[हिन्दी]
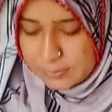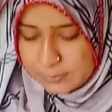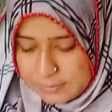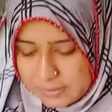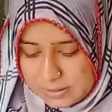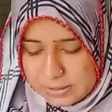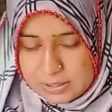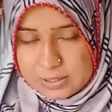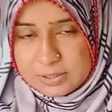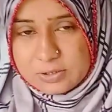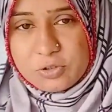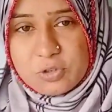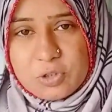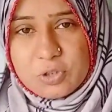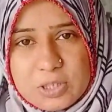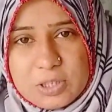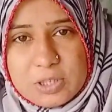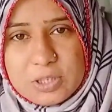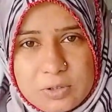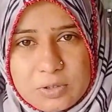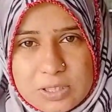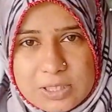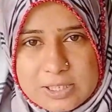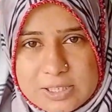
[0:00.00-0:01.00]
मेरी नंद जो है
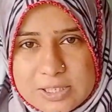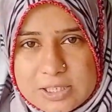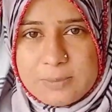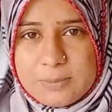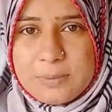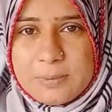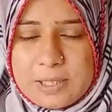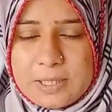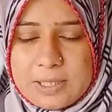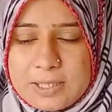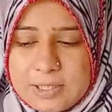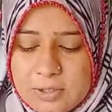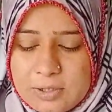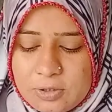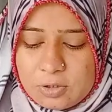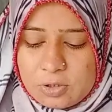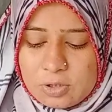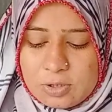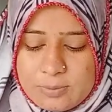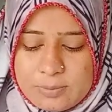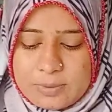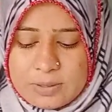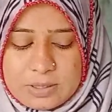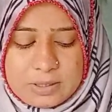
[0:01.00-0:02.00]
ना वो नाश्ता बना रही है
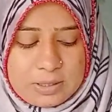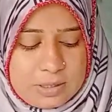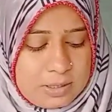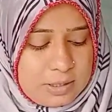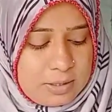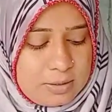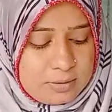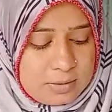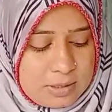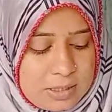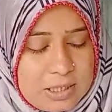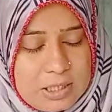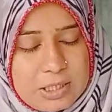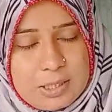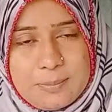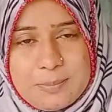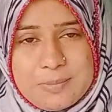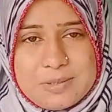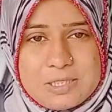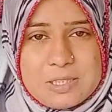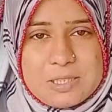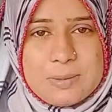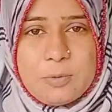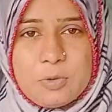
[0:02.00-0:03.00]
और मैंने कहा कि
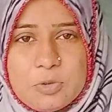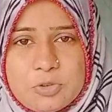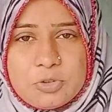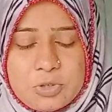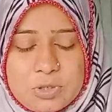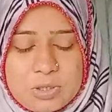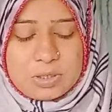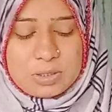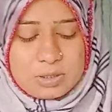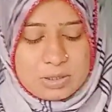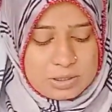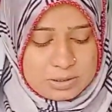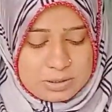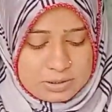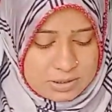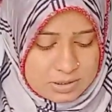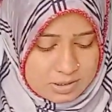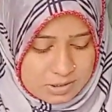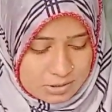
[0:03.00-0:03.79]
मैं सबको जो है ना देती